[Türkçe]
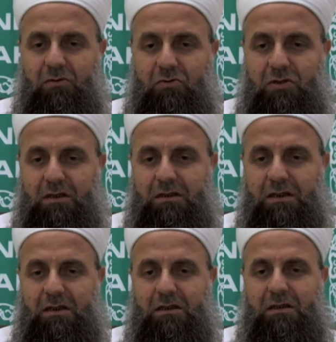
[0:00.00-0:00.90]

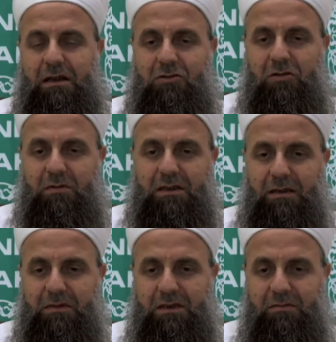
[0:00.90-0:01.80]
kucaklayarak Hazreti Ömer'in
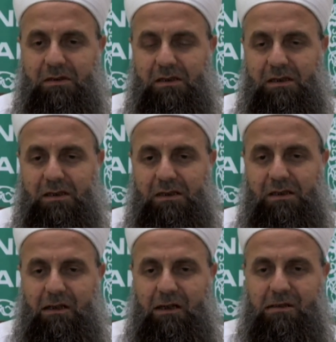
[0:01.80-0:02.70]
yaptığı gibi
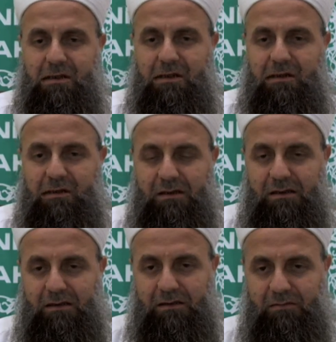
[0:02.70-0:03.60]
Naza
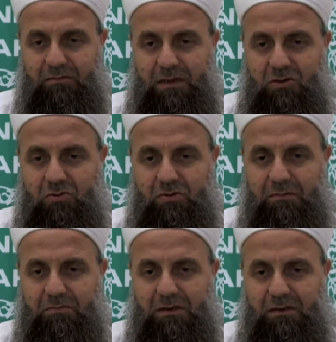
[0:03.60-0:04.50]
Mensur
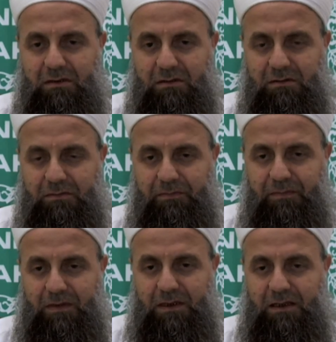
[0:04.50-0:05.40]
Rabbi
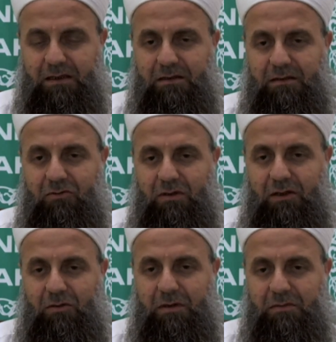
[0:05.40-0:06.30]
diye
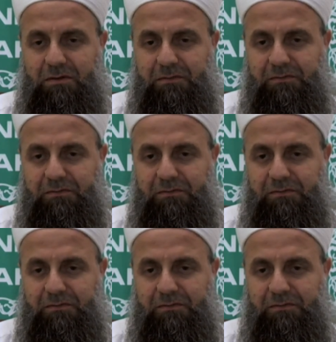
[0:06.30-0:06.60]
Kur'an öpermiş,